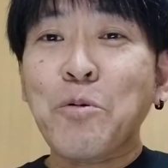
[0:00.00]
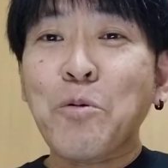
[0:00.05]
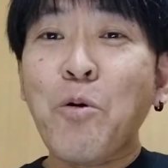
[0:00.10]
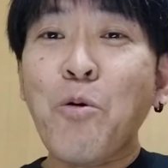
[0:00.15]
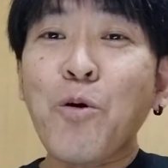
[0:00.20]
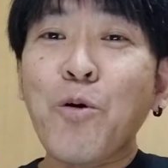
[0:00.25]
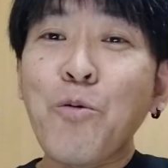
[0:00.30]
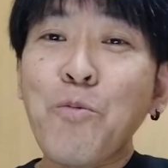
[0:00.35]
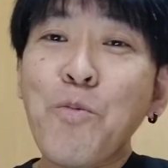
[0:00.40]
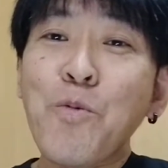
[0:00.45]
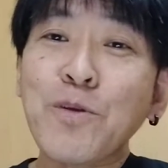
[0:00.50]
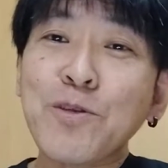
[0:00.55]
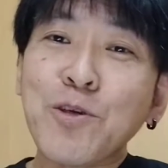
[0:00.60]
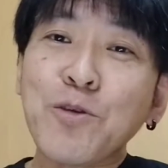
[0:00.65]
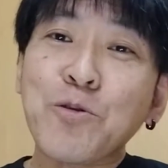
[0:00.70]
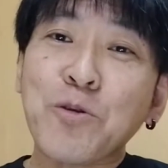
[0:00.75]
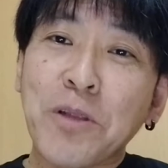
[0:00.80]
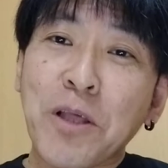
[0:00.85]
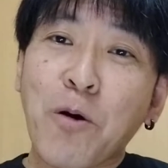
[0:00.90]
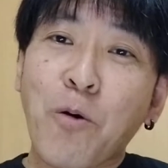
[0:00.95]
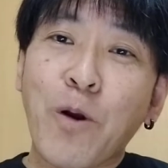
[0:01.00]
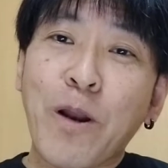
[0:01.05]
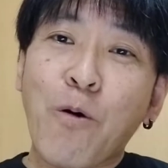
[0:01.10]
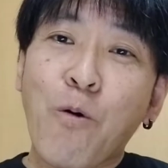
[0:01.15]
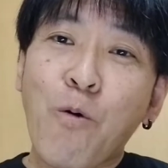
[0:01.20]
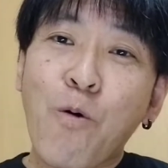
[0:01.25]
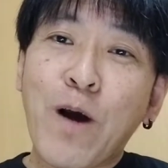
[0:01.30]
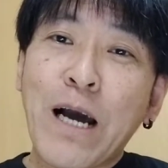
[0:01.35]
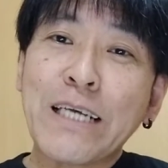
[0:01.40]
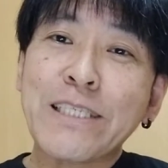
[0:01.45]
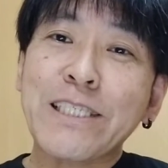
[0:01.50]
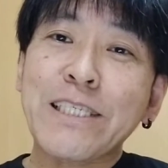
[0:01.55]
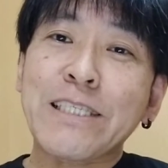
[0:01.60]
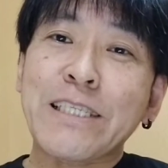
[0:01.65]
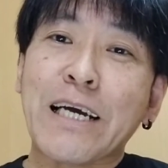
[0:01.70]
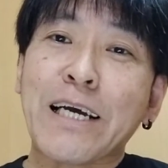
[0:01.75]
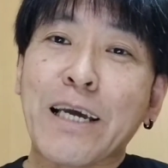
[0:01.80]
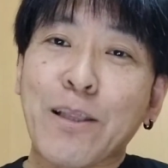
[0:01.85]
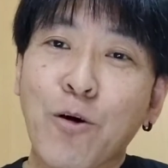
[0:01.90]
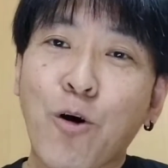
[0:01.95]
ここもちょっとね、俺おかしい
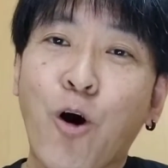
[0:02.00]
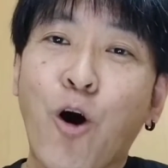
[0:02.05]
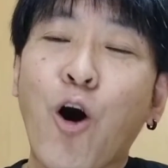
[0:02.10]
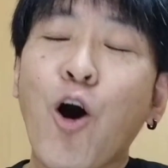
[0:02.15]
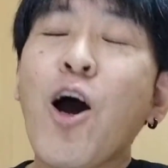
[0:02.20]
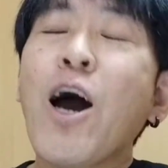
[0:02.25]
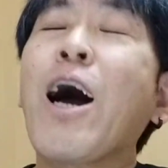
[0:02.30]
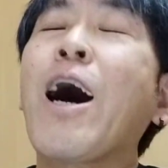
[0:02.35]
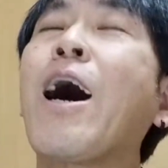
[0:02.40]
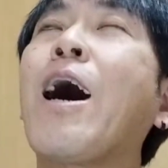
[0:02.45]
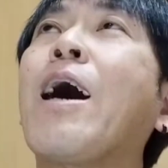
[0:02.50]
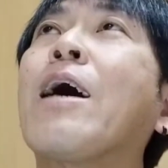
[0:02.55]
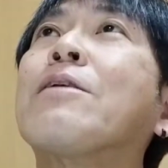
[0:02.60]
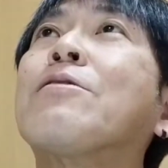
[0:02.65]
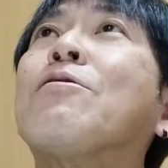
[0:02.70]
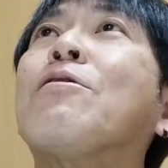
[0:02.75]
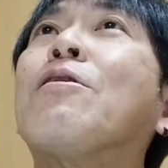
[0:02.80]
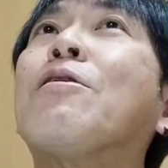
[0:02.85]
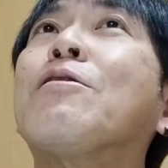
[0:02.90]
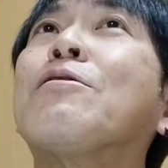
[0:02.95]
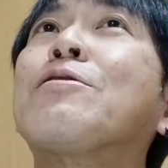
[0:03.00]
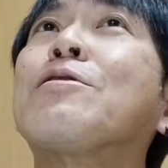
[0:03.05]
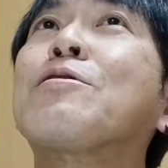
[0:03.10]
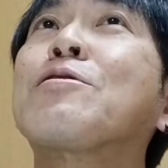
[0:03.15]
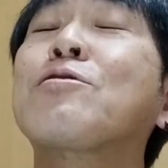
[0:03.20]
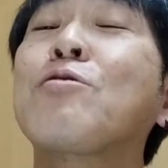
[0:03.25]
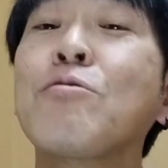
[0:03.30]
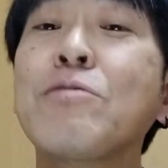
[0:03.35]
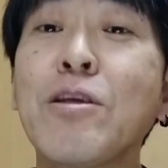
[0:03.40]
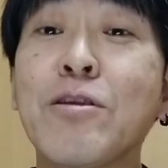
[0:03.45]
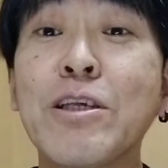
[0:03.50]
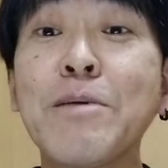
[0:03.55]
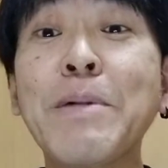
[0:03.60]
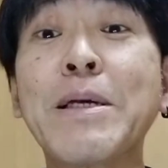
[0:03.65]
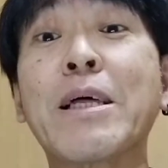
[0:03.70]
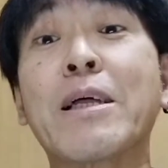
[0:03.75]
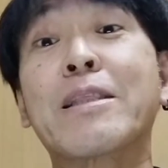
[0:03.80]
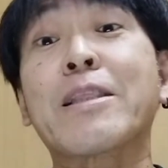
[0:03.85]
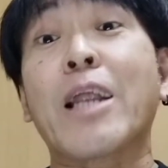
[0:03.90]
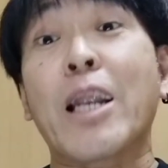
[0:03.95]
んだけど、あの、そんなの
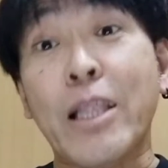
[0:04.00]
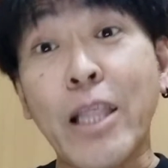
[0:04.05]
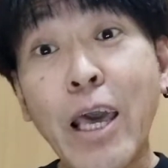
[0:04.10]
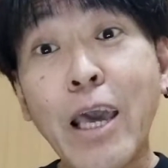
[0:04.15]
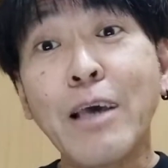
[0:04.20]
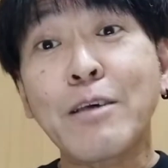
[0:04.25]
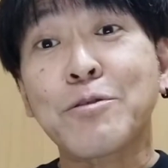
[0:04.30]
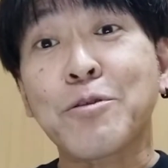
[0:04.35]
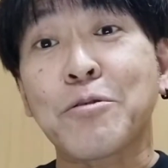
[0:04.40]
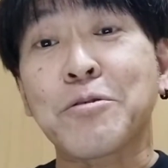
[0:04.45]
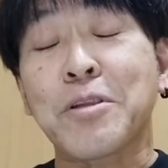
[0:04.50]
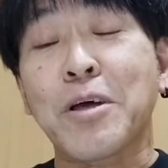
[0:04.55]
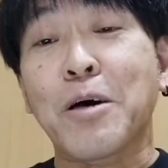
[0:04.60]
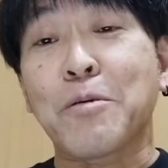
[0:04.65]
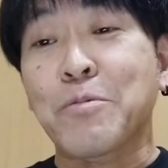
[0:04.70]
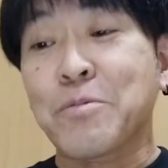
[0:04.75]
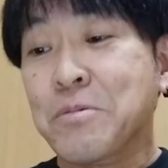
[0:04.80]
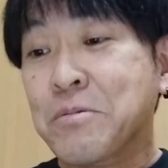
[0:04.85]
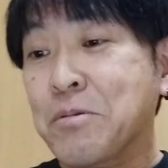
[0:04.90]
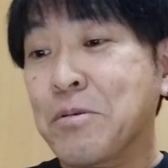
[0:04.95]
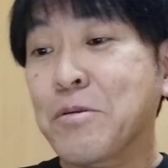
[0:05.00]
今だったらね、そんな、